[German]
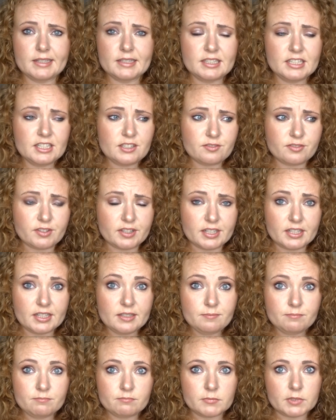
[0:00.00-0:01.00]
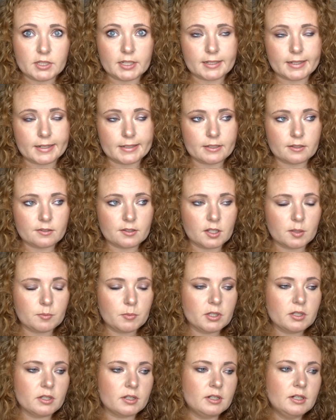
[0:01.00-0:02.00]
Nicht viel, ihr kennt das ja
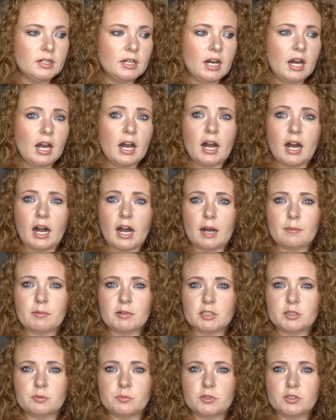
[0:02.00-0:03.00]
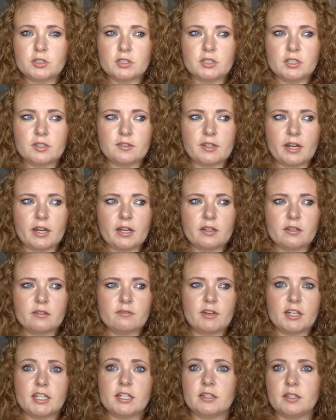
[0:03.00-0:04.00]
immer, ne? Aber ich möchte die
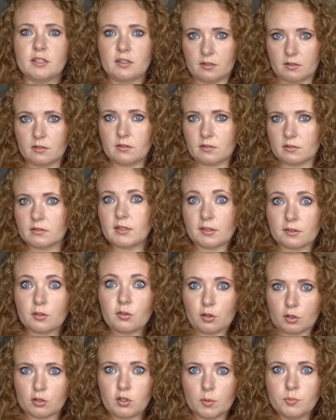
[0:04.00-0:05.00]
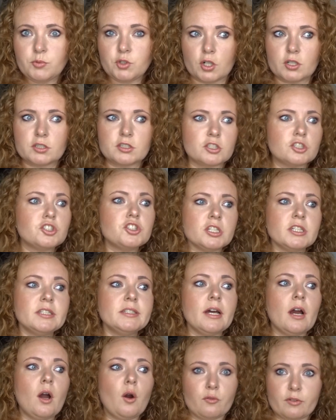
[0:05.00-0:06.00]
Sachen, weil die, das kommt heute.
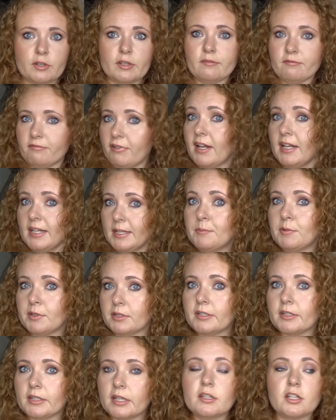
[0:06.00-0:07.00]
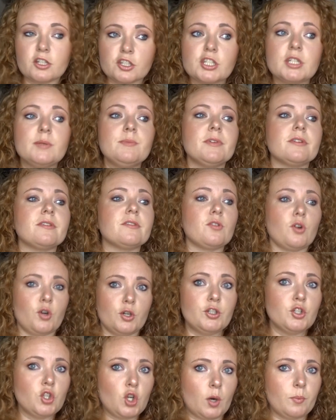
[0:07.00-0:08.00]
Steht da auf jeden Fall im Internet geschrieben, dass es
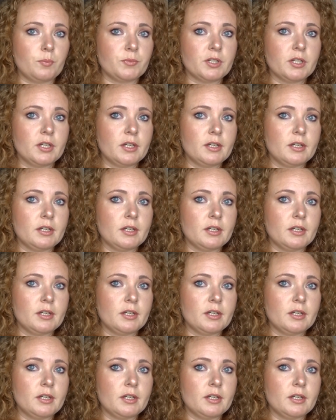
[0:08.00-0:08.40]
heute kommt.